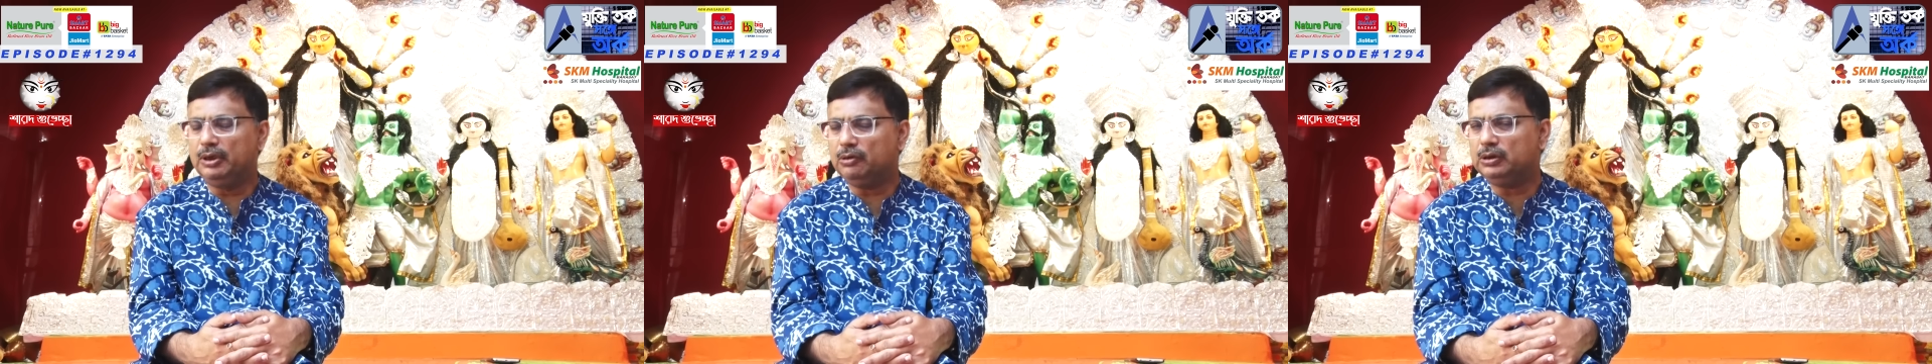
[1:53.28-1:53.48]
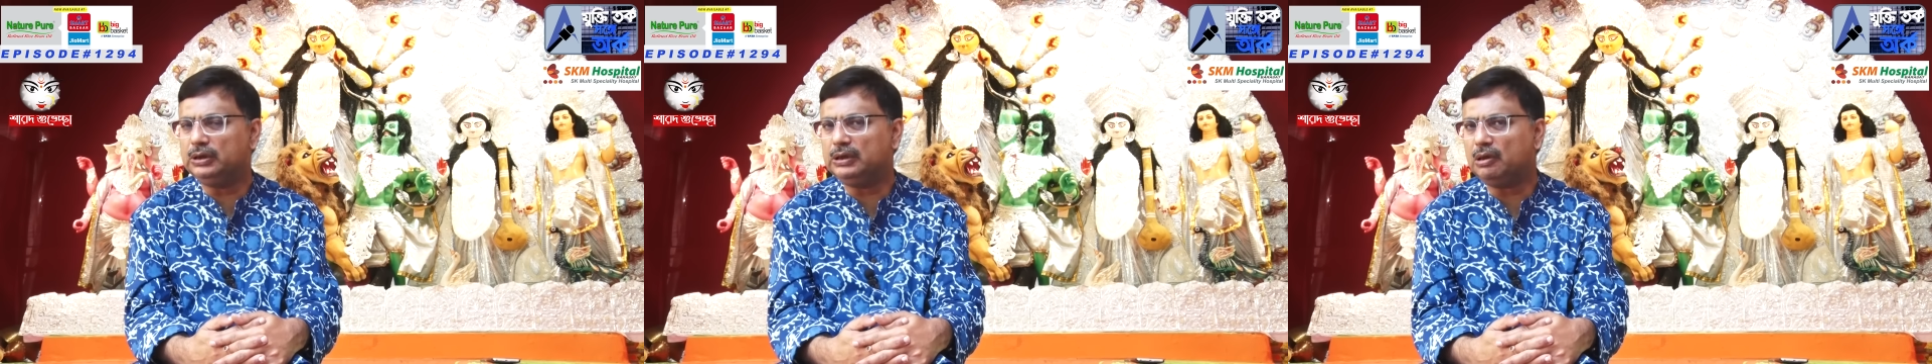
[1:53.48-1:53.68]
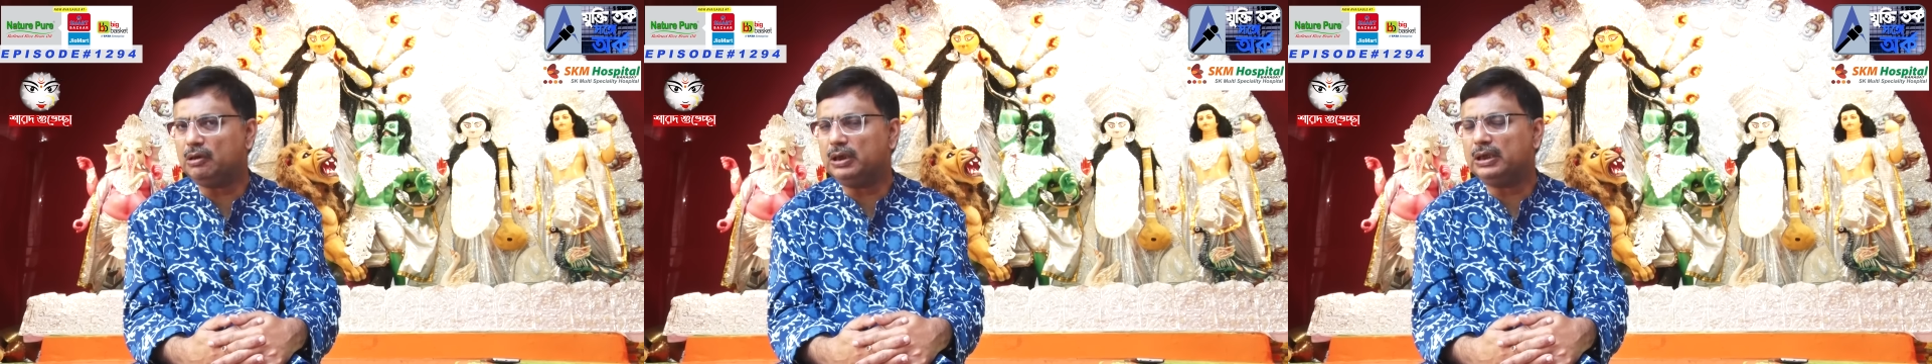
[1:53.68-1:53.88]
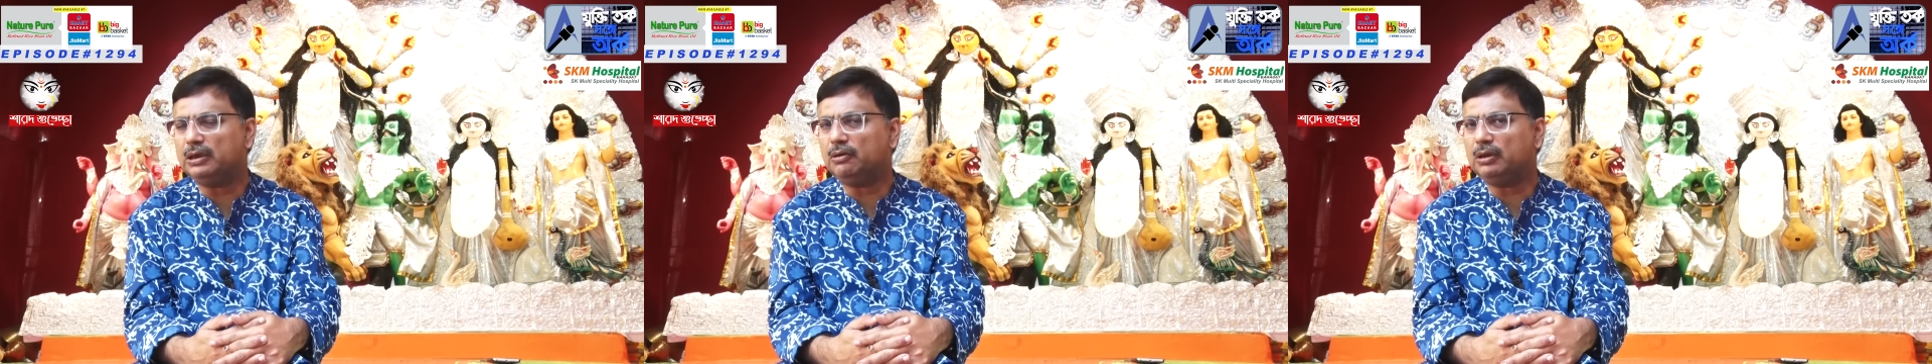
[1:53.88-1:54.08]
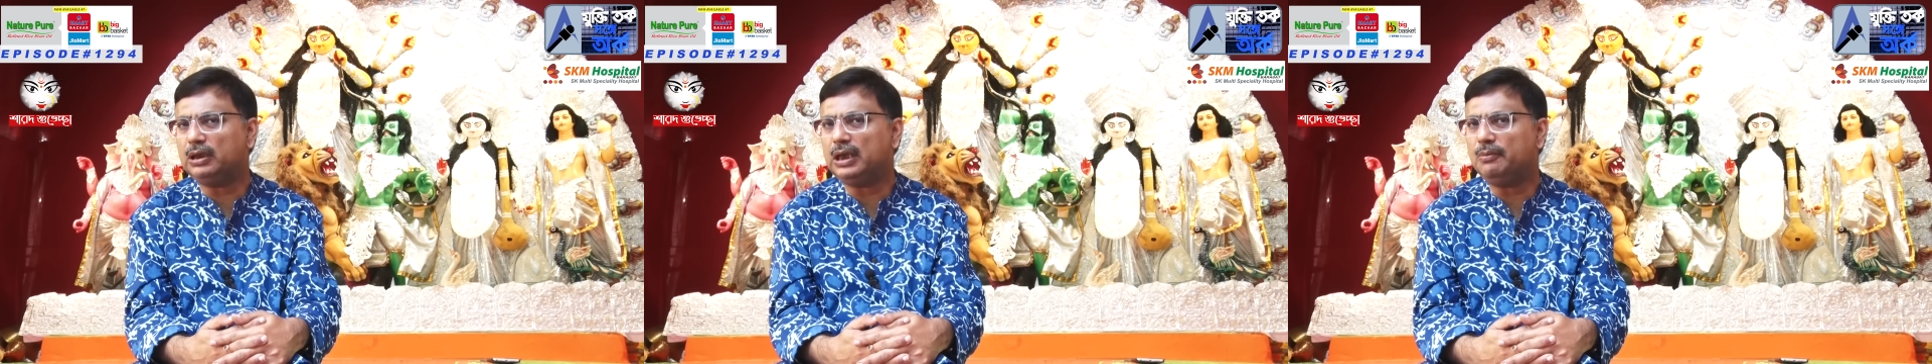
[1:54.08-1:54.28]
বিরোধী দলের
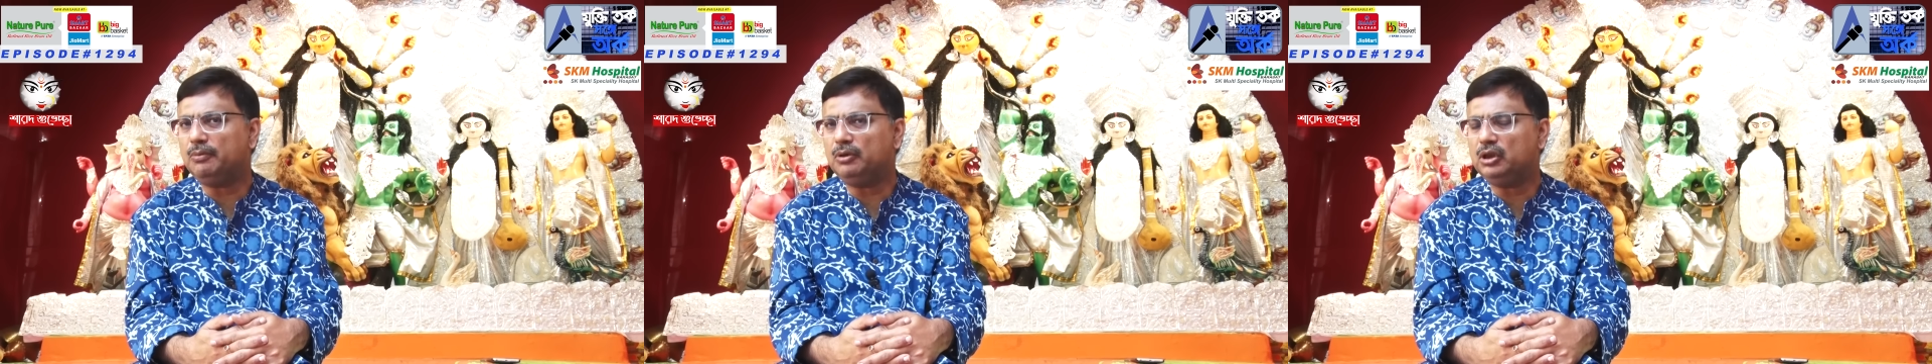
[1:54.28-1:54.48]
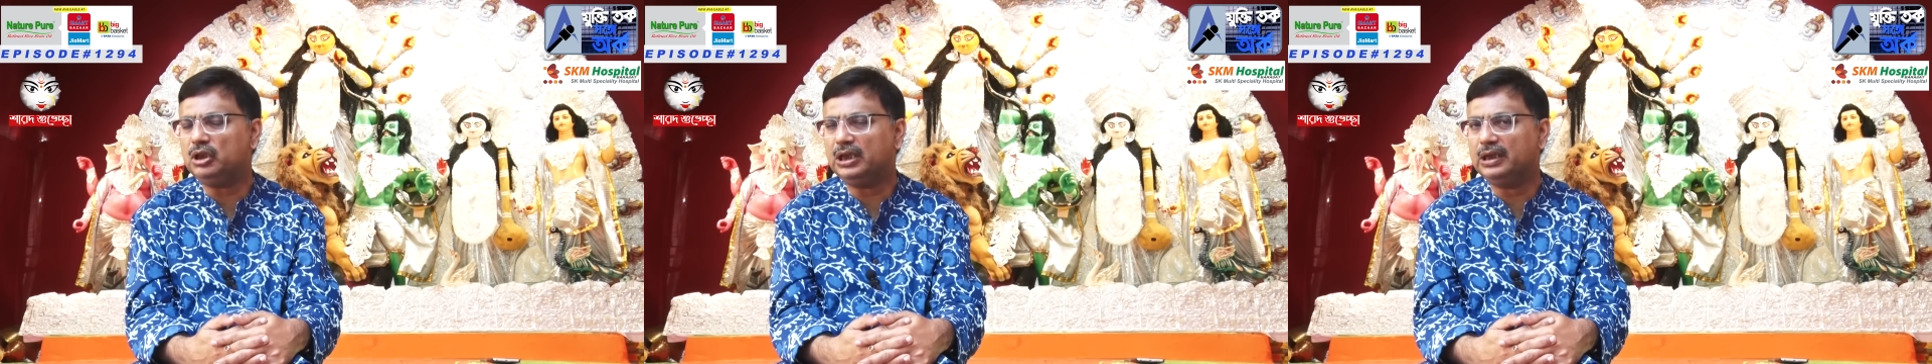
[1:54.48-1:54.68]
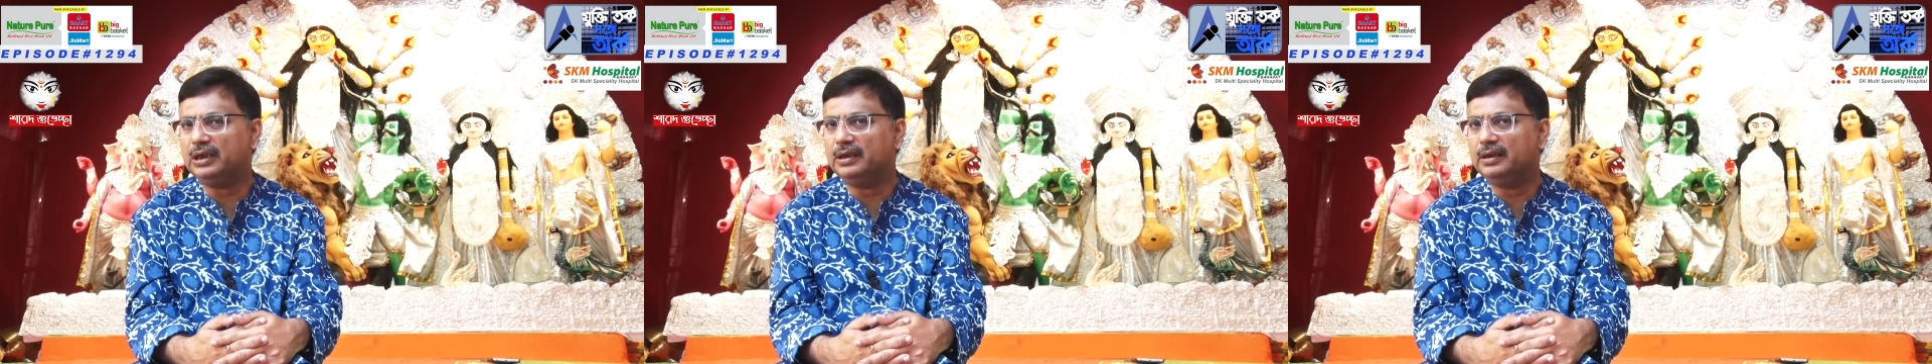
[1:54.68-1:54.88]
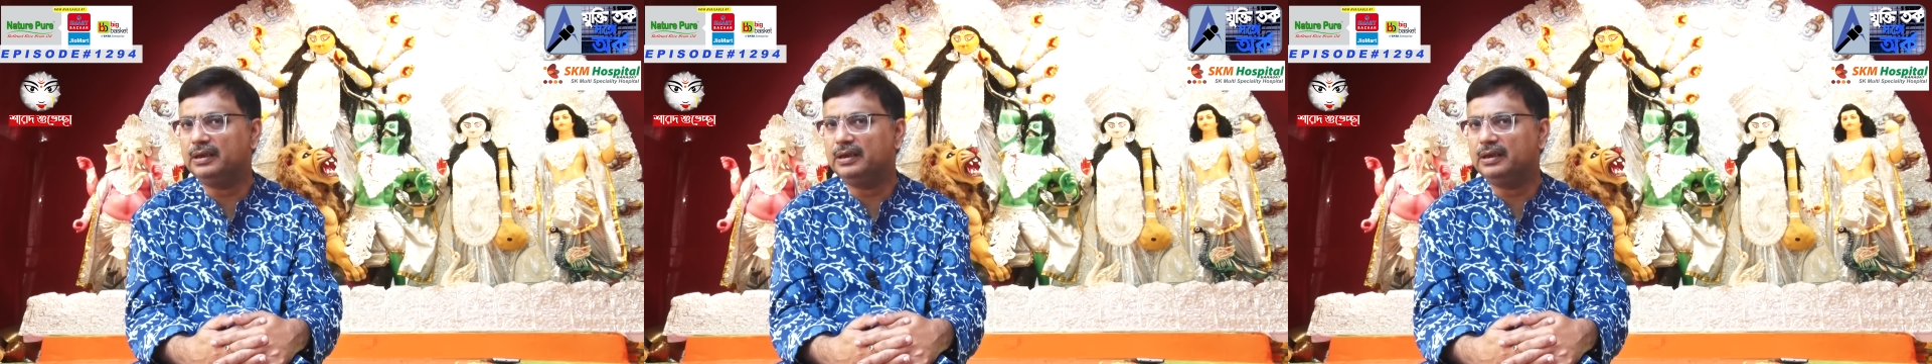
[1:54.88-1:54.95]
কথা বলছেন